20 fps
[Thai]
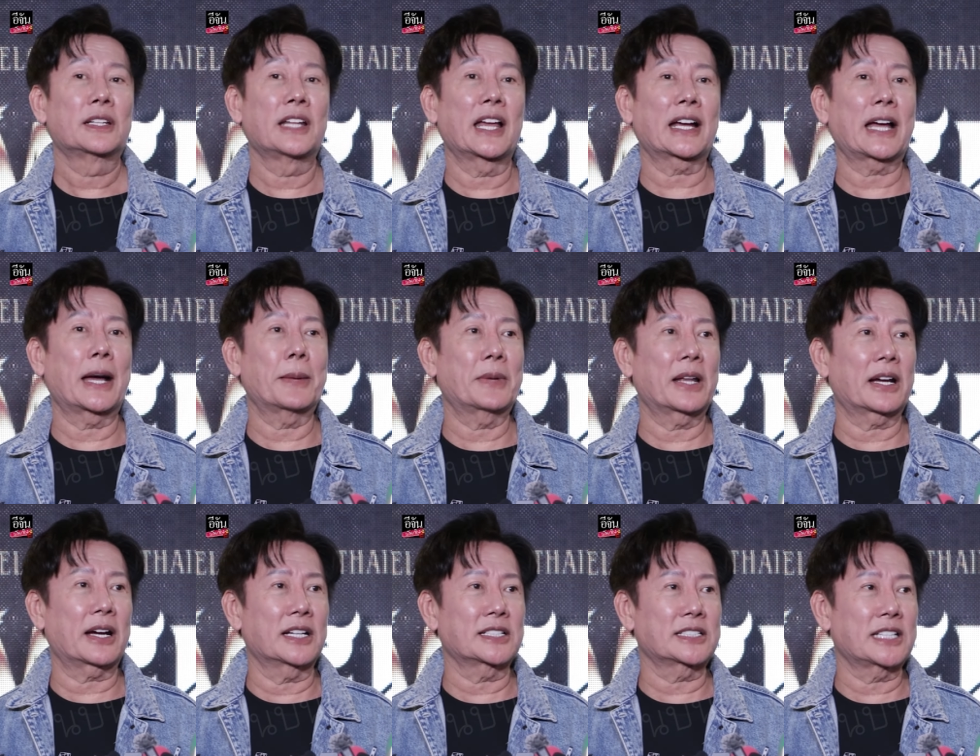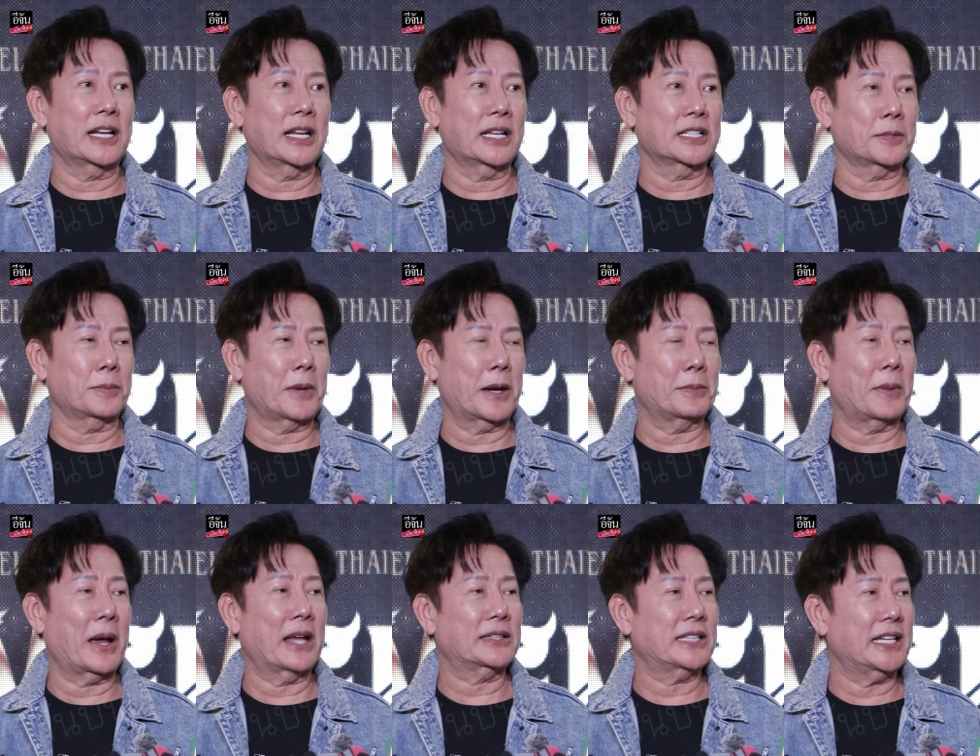นะครับแล้วก็จะเราจะไป
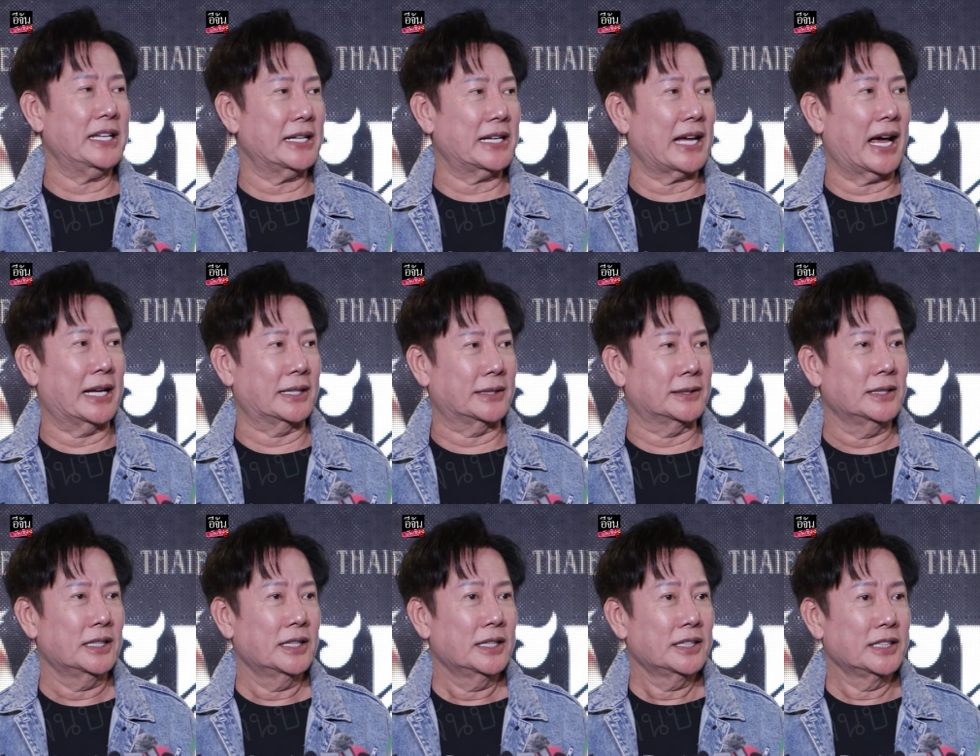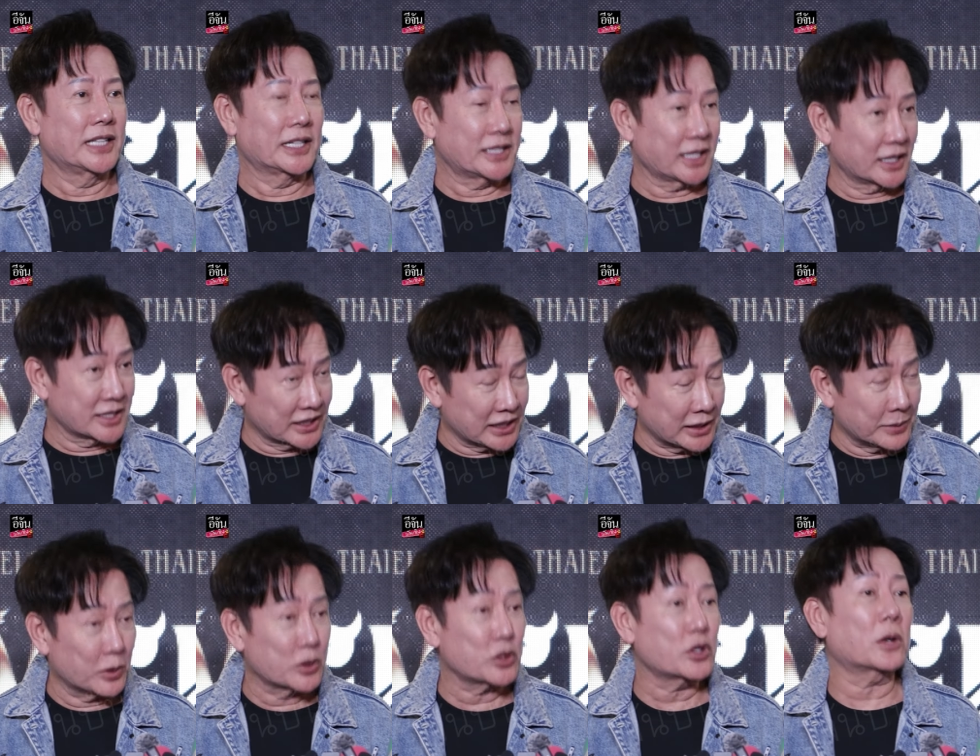ปาร์ตี้กันเดี๋ยวเชิญ
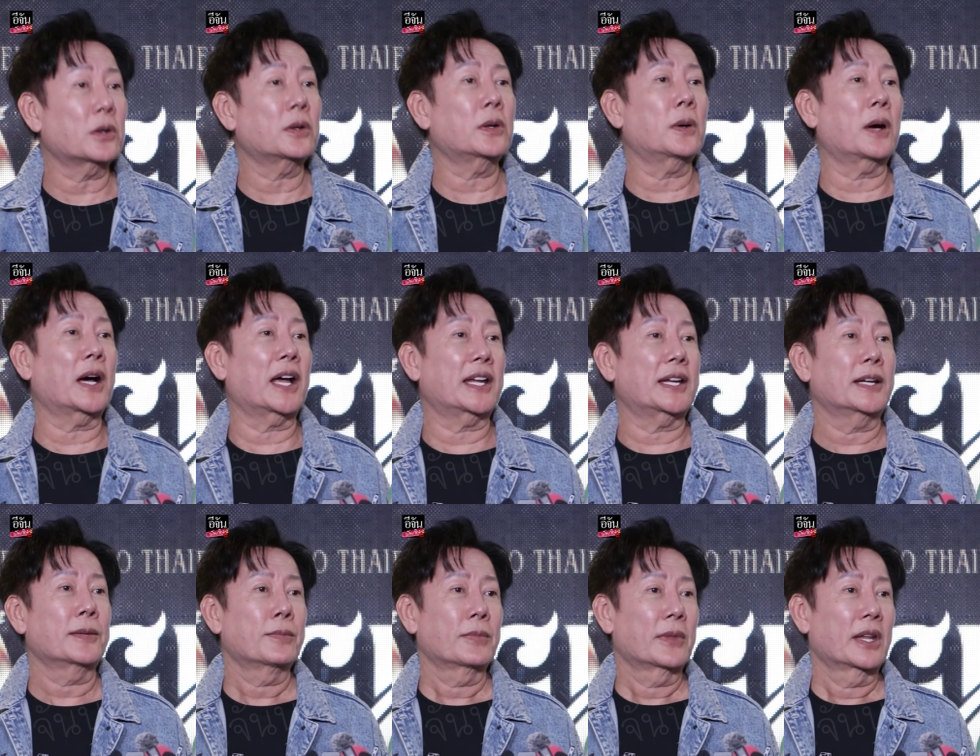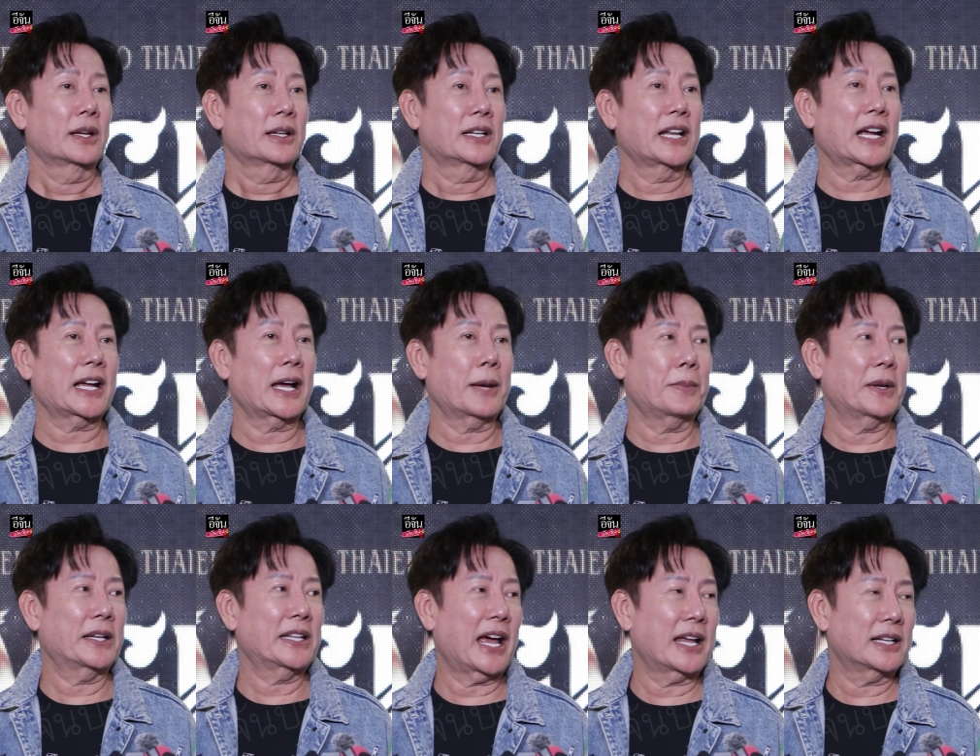สื่อมวลชนด้วยนะครับ
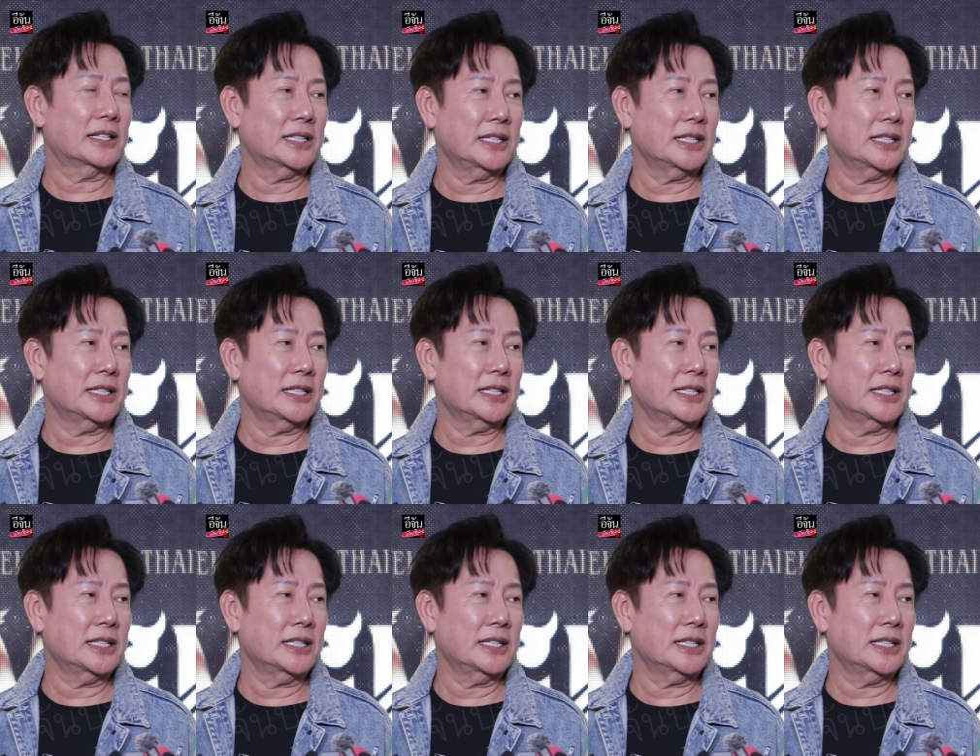ไปทาน